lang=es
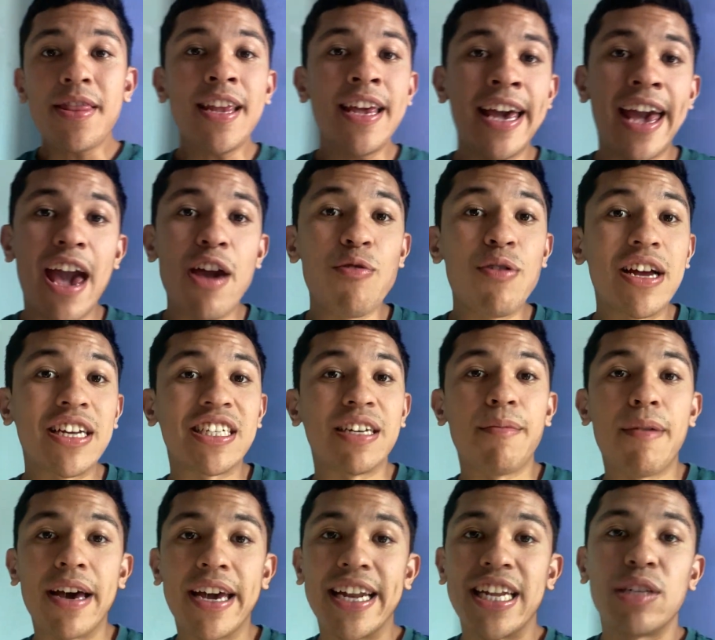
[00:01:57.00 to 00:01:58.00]
Hay unas
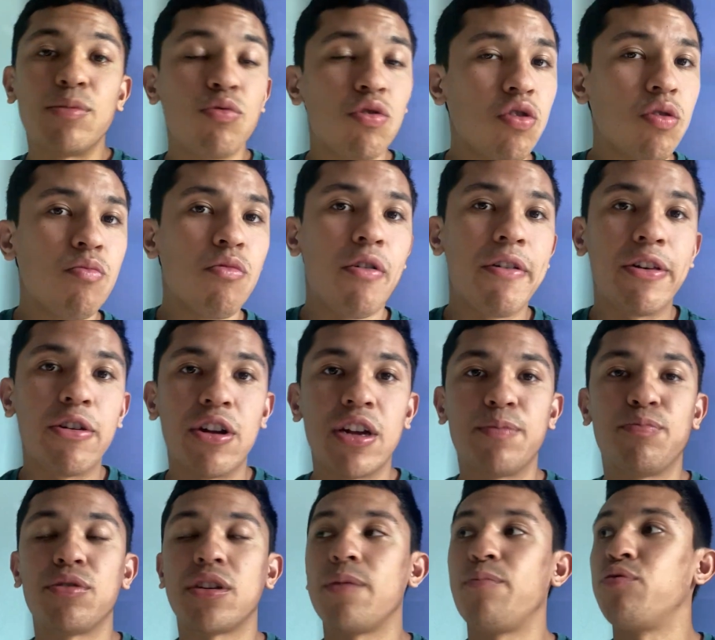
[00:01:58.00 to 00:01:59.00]
imágenes muy conmovedoras
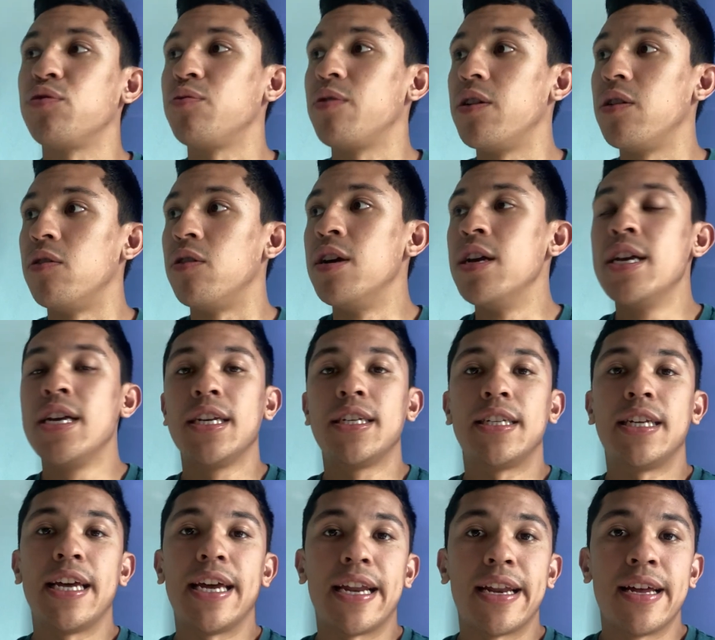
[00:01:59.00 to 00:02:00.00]
porque, pues bueno,
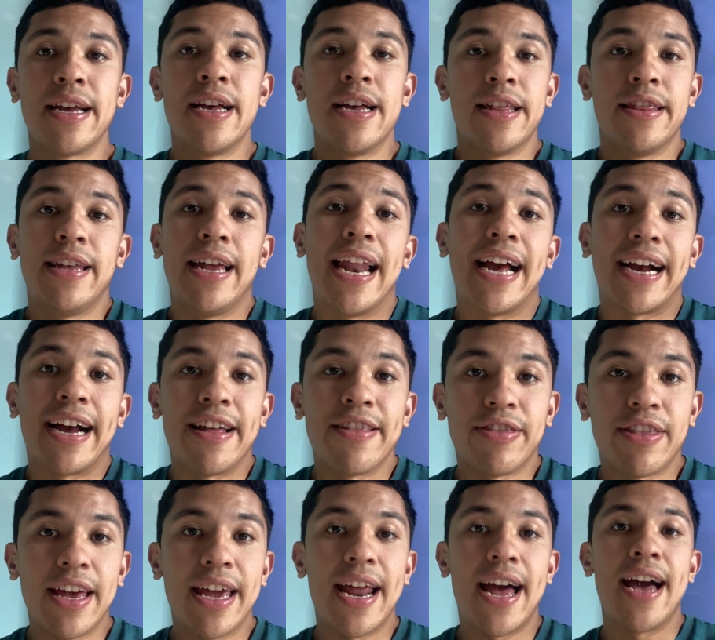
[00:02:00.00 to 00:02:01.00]
ser de la
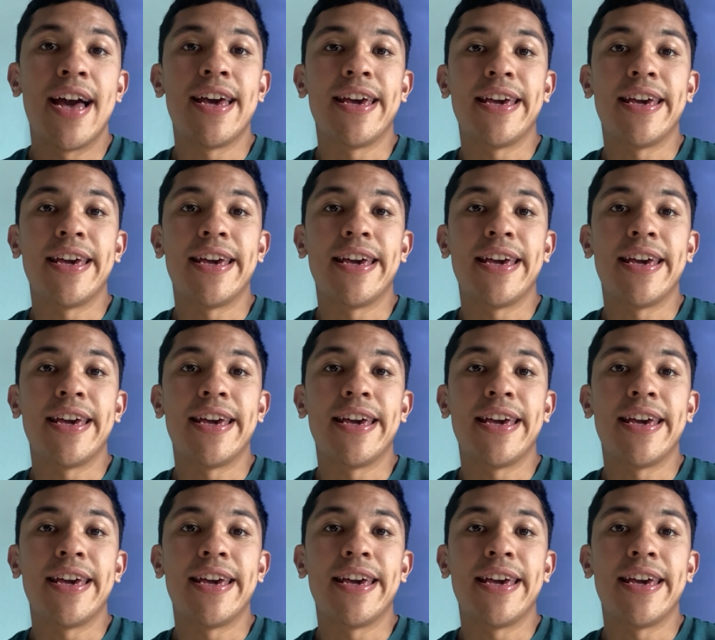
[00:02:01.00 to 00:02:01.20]
cantera